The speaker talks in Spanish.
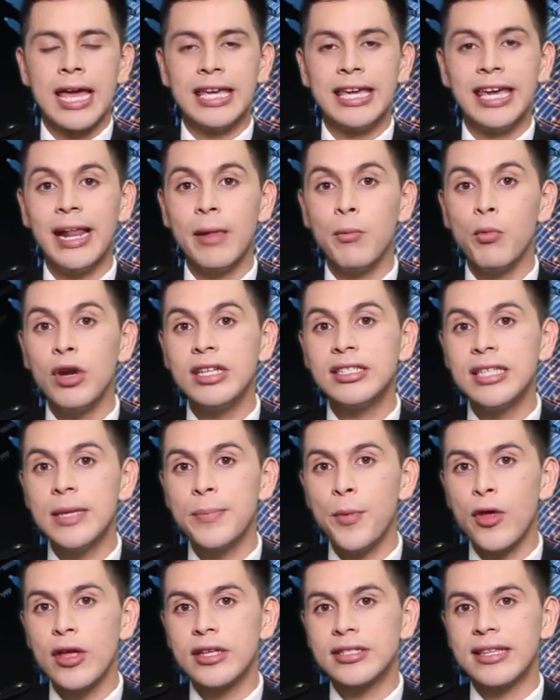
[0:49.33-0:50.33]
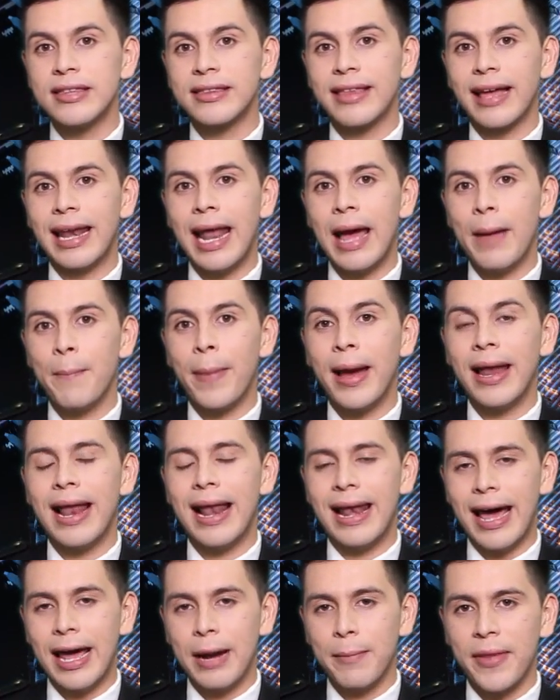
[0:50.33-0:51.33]
Y en el municipio de Cintalapa,
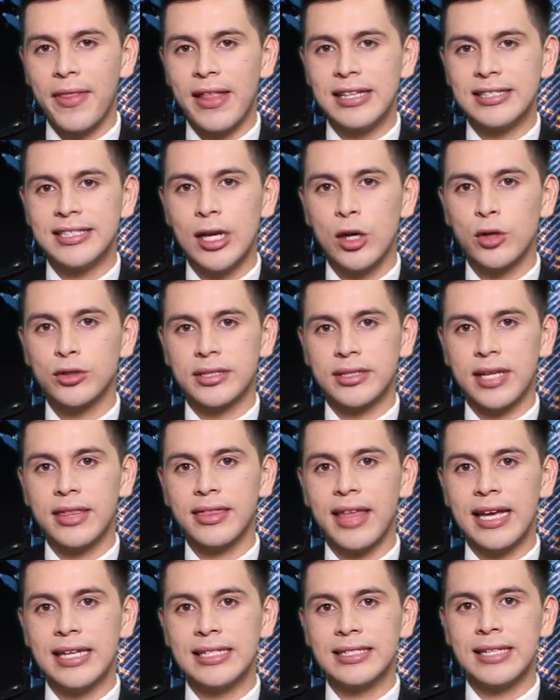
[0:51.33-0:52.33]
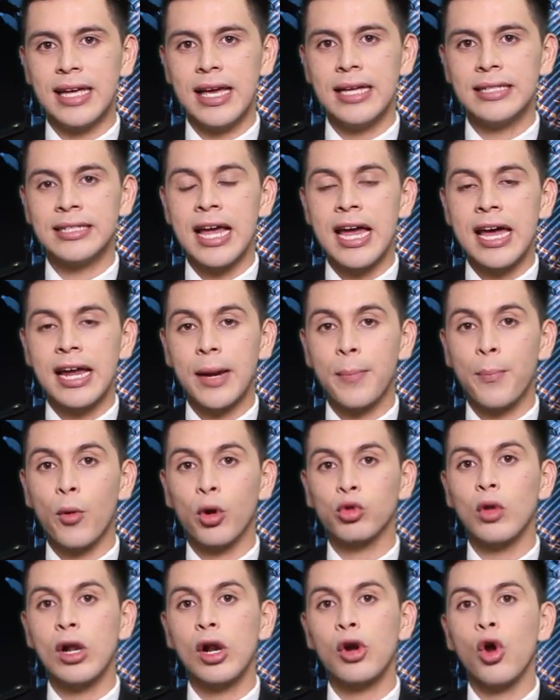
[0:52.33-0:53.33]
la alarma del 066
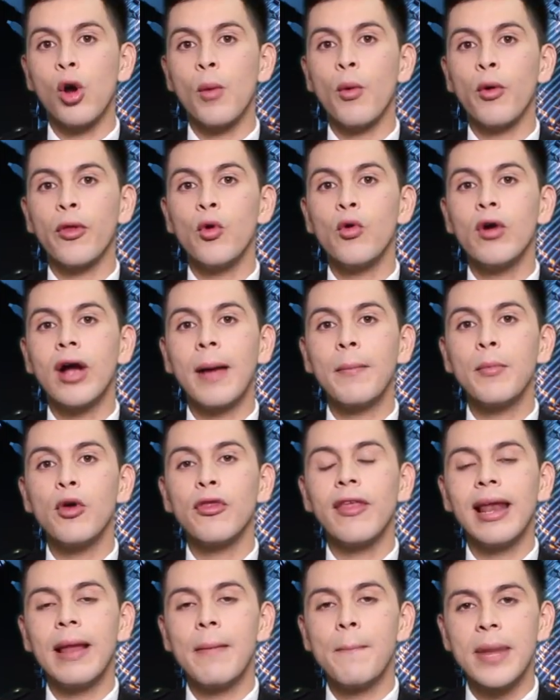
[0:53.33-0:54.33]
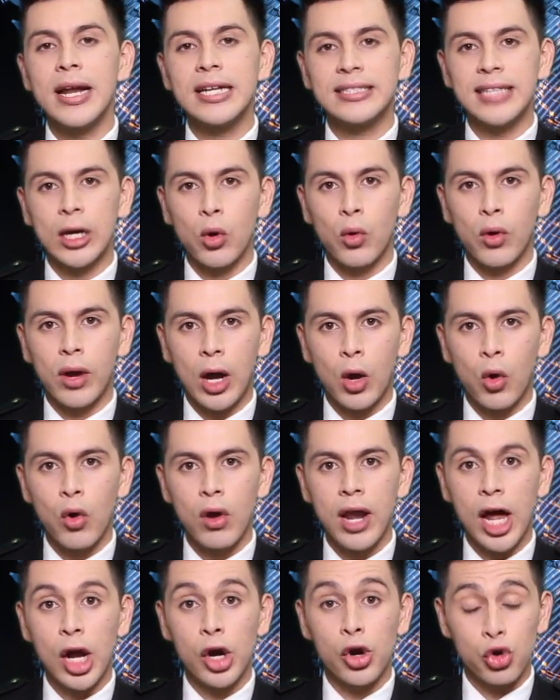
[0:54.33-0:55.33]
reportó el robo de un camión de la empresa
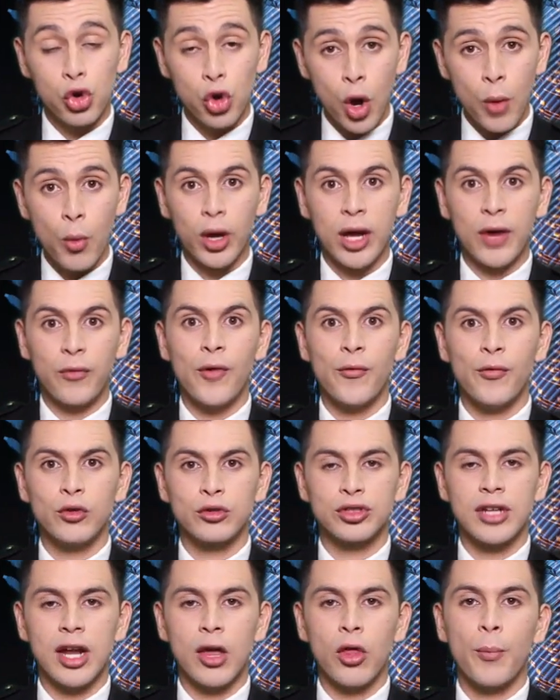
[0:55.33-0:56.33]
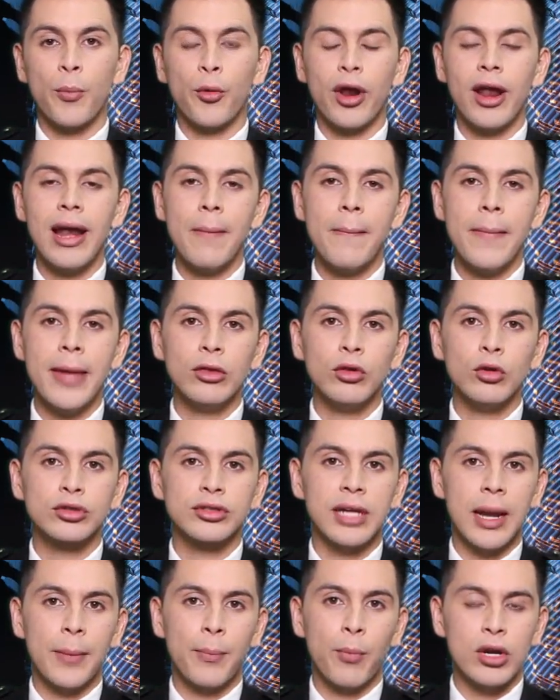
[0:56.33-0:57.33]
Coca-Cola, robo que fue frustrado por
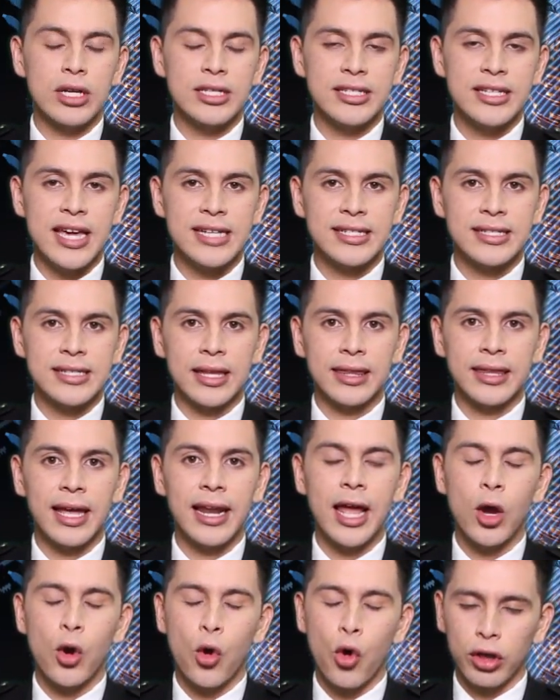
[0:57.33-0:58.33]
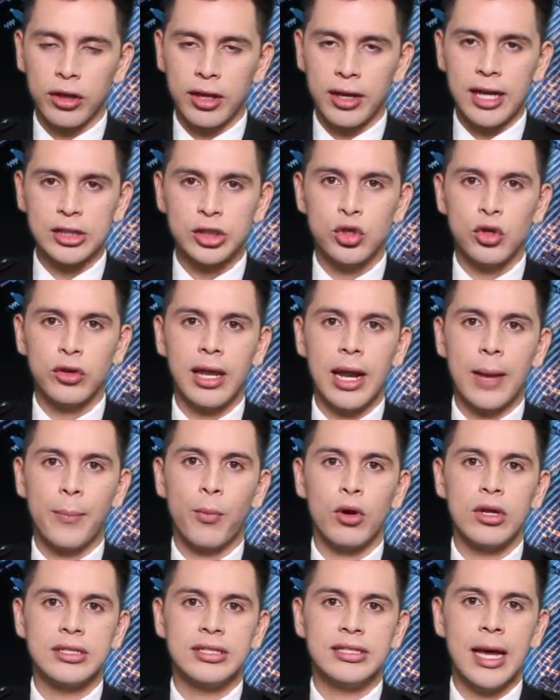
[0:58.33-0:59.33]
elementos de la policía estatal en coordinación de la
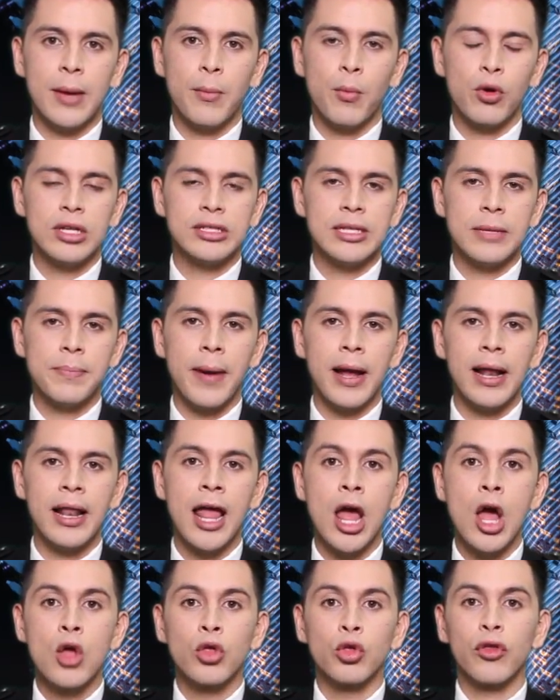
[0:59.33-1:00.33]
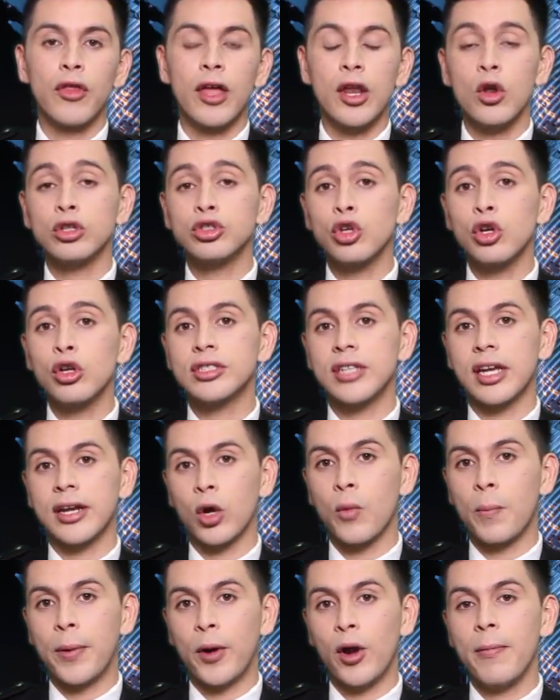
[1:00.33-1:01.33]
policía municipal, donde no solo se
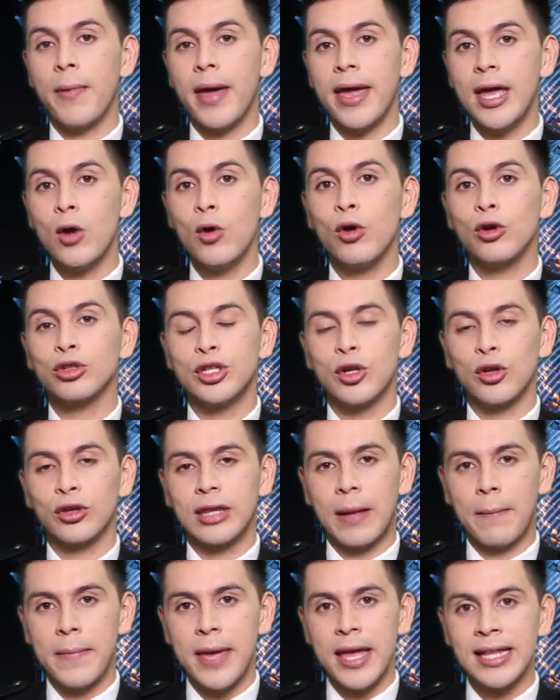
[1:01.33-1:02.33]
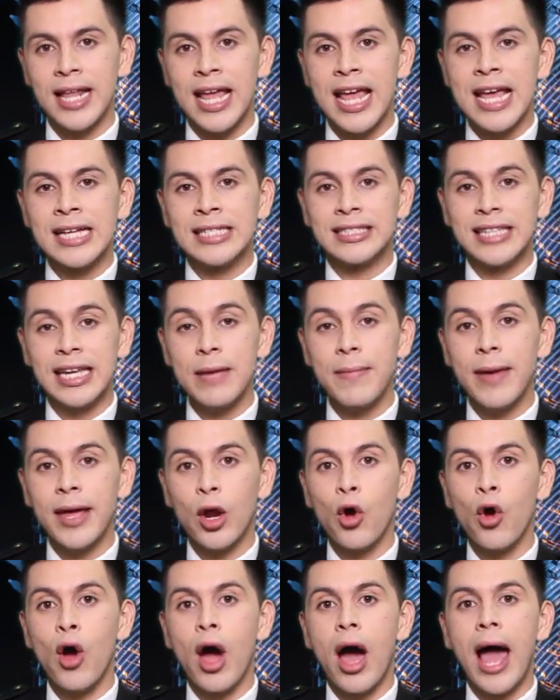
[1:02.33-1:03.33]
recuperó el vehículo, sino también se
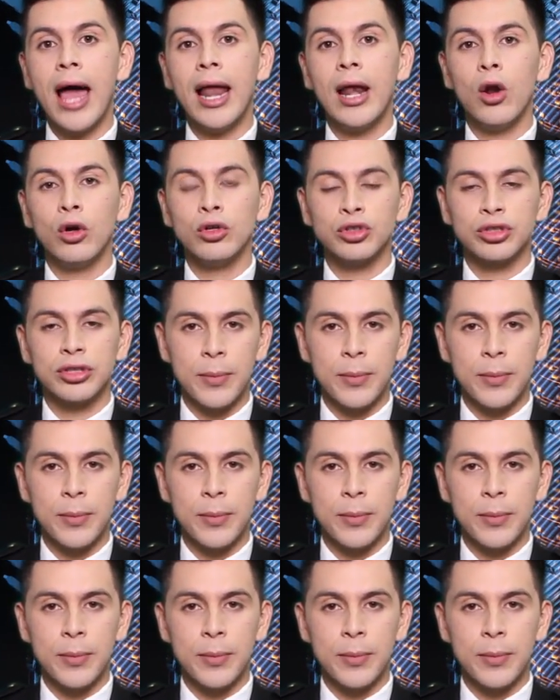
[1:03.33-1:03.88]
liberó a los